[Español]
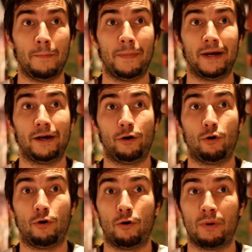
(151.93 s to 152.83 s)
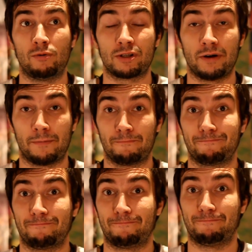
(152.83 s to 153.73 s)
Pero vamos a ver,
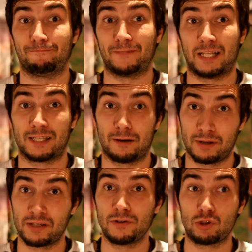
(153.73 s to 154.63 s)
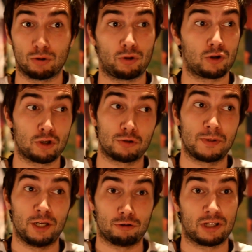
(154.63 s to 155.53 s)
si habéis visto todos esos
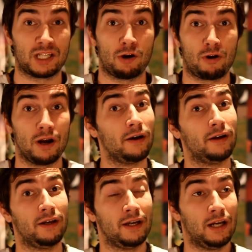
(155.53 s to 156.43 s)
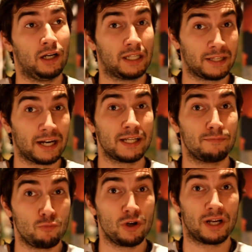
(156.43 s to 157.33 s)
vídeos hasta ahora,
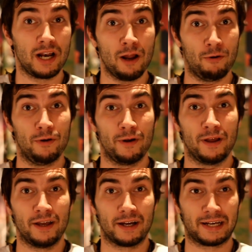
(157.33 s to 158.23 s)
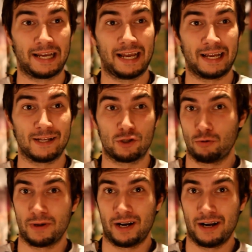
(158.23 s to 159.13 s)
tendréis muy claro que
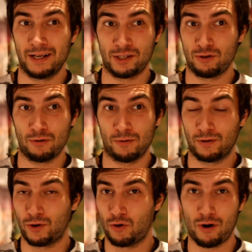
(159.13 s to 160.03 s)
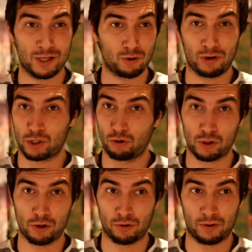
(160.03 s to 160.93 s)
subir ISO no es una
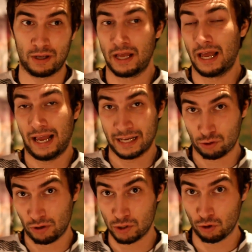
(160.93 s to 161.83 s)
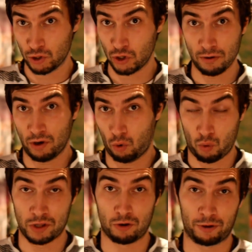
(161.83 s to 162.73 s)
solución. Es una solución
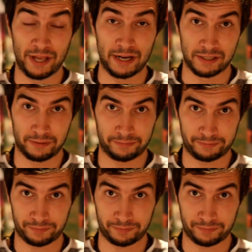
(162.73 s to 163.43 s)
cuando lo quieres.